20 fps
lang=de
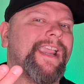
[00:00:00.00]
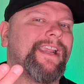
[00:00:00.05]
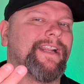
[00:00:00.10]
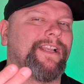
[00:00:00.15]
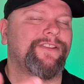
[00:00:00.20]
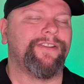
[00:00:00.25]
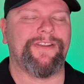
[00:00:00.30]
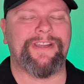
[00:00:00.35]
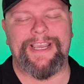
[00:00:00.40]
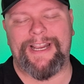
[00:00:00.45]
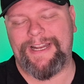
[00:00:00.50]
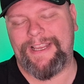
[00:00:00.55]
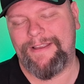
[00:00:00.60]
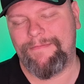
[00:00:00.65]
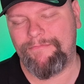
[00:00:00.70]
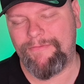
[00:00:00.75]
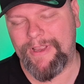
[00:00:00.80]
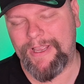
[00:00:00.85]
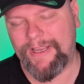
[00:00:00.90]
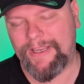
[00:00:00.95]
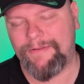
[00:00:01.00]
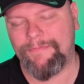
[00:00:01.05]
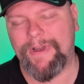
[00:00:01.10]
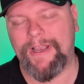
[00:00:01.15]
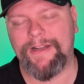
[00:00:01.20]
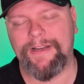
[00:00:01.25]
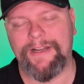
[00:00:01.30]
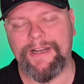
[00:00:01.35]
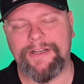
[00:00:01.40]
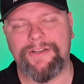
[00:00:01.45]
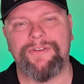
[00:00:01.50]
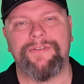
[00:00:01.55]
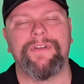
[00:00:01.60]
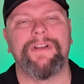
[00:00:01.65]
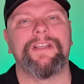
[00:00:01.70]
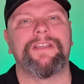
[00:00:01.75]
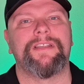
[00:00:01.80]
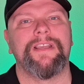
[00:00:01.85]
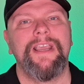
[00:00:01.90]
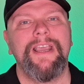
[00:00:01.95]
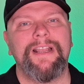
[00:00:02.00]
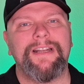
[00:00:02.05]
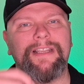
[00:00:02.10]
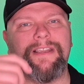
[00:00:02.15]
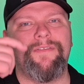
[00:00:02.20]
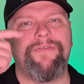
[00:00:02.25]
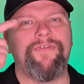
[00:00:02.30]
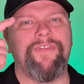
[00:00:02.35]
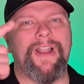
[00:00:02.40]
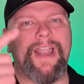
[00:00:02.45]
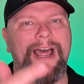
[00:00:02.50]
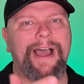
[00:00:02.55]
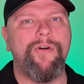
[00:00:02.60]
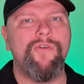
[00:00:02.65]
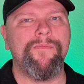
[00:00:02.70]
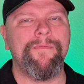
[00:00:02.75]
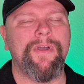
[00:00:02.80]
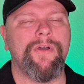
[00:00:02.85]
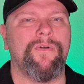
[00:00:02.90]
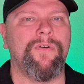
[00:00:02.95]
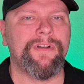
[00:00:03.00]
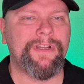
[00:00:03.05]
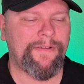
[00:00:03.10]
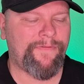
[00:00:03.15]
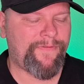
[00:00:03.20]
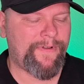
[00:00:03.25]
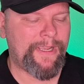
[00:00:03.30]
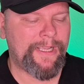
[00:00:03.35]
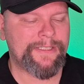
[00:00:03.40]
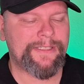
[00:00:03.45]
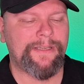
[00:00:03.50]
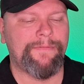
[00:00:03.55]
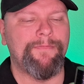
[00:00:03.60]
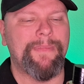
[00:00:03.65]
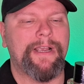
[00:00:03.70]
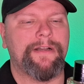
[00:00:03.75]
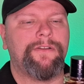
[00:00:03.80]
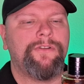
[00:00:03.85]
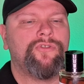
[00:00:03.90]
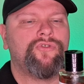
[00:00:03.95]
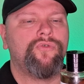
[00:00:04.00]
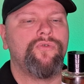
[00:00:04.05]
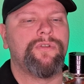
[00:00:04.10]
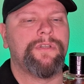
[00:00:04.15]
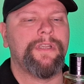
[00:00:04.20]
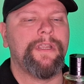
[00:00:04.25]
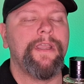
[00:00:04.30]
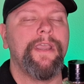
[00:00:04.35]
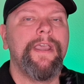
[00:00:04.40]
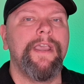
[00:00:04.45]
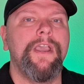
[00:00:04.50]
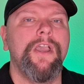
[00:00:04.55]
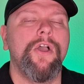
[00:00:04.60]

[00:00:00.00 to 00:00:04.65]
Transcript: Nein, natürlich keine Himbeere. Ich meine natürlich die Pflaume und der Pfirsich macht die Süße